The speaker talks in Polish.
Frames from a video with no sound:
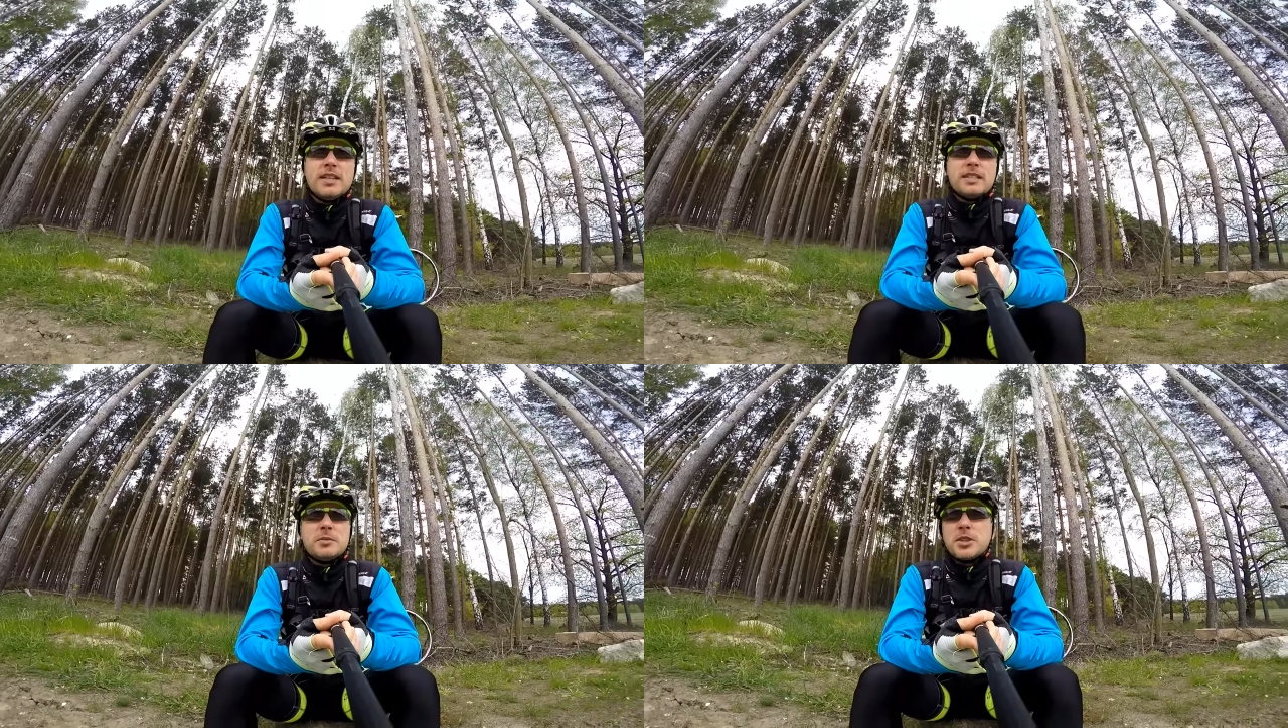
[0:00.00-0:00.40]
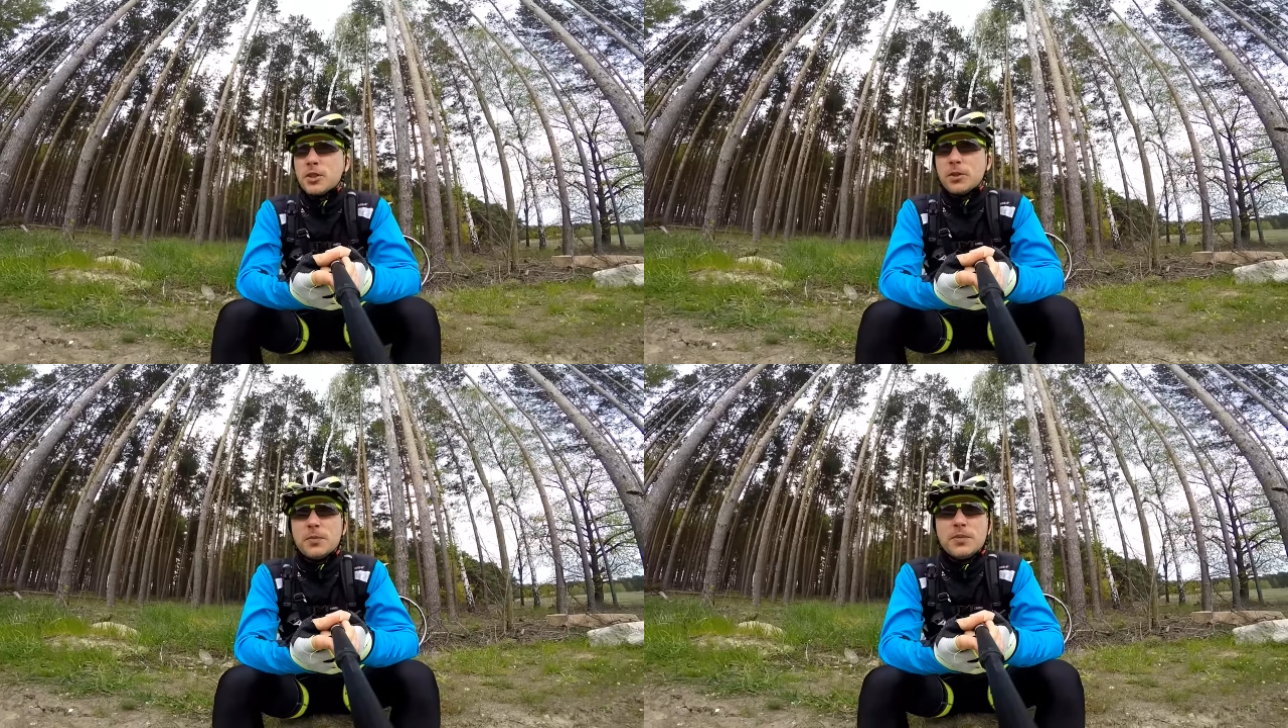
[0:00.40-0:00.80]
Jestem z
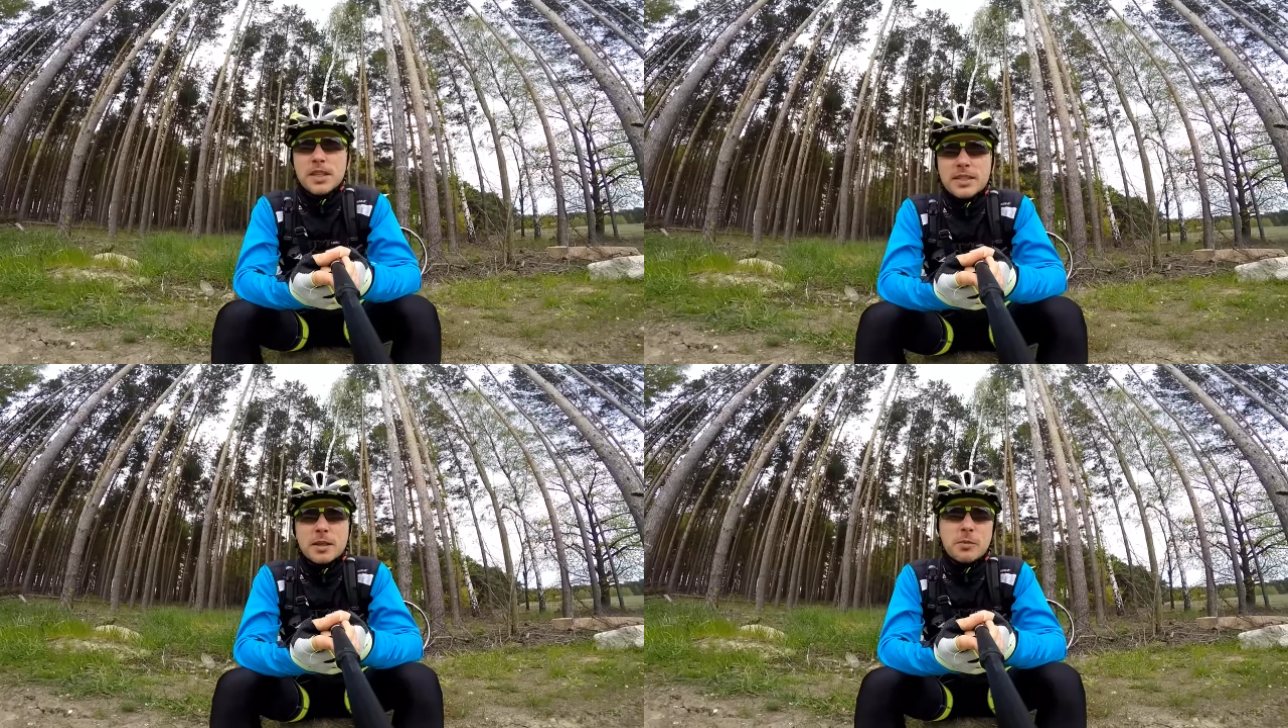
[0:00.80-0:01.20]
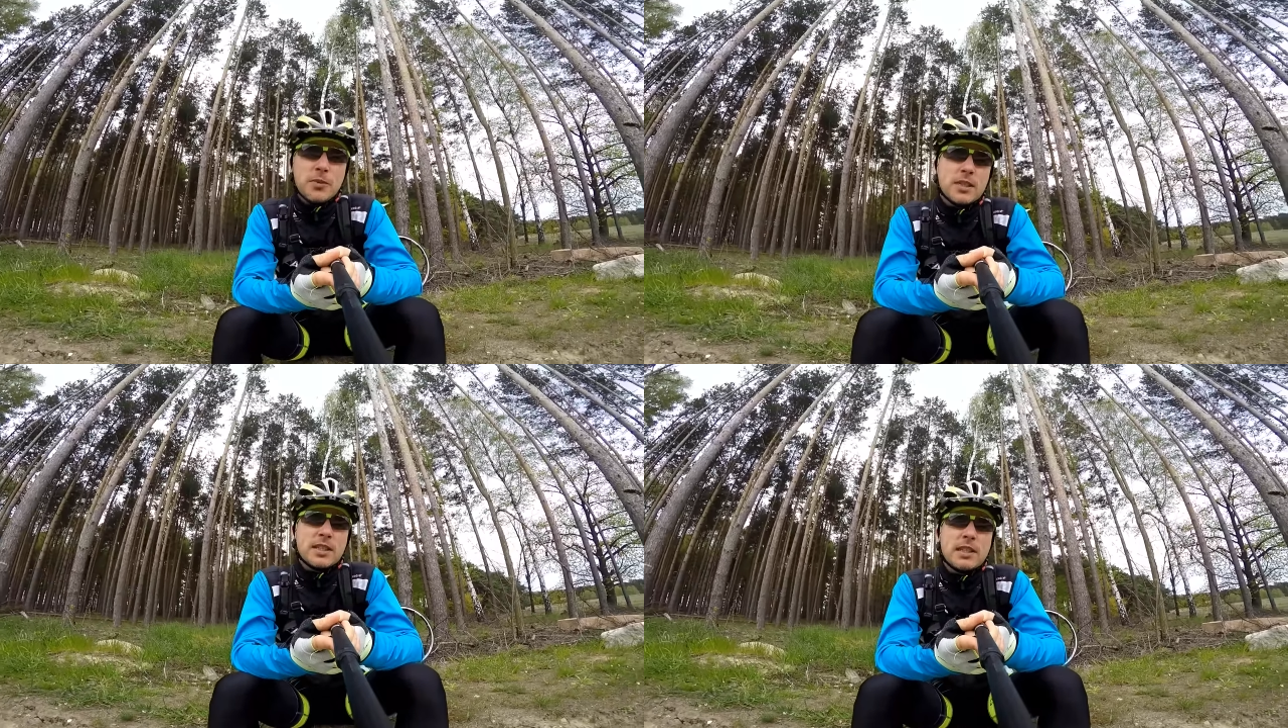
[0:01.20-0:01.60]
tego
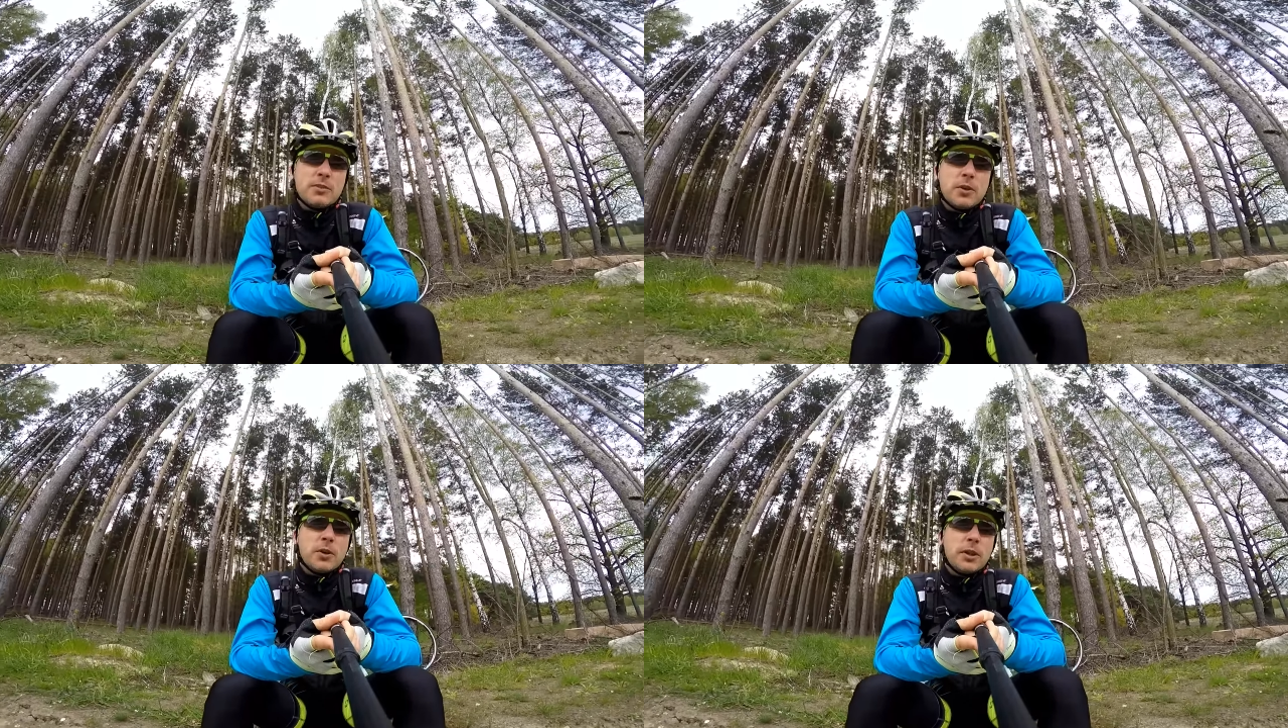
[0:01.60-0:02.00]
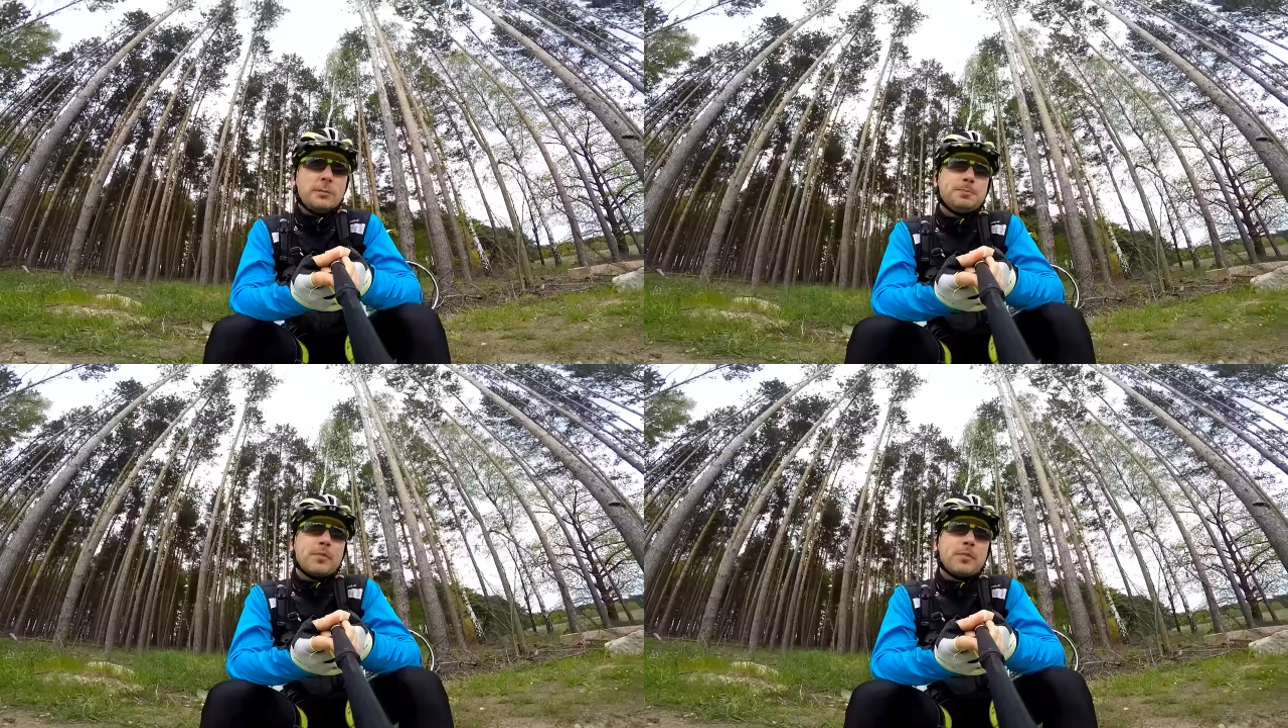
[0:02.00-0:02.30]
niesamowicie zadowolony.